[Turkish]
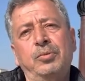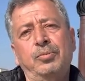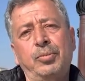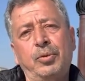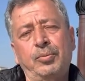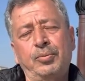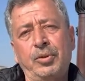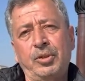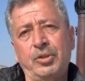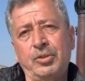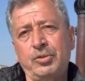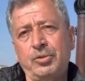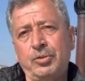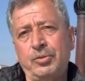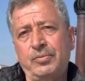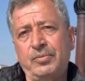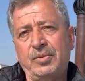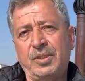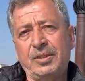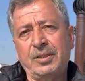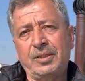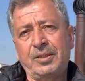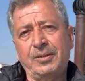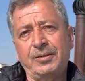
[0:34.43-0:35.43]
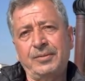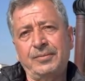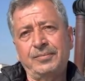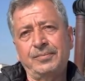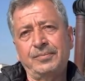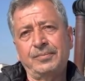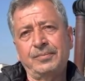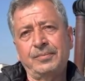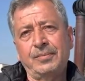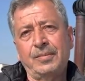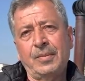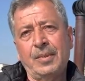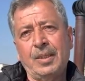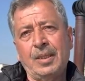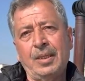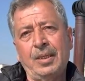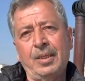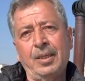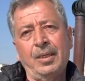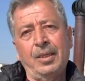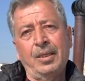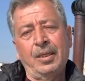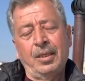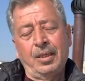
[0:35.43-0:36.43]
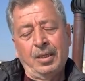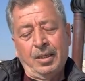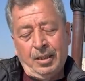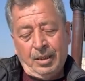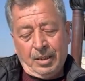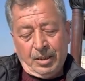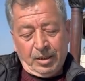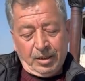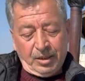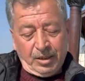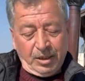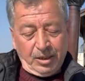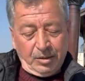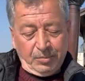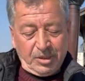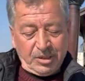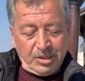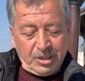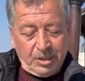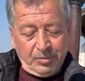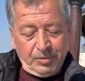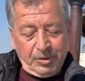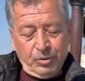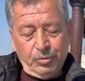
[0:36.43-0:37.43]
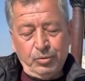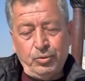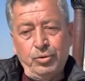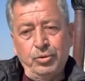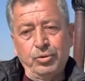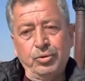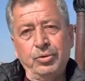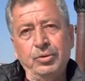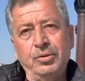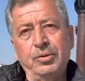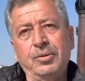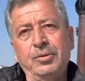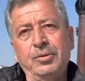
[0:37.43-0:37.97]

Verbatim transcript: popülasyon vardı. Yılmaz abinin kuşu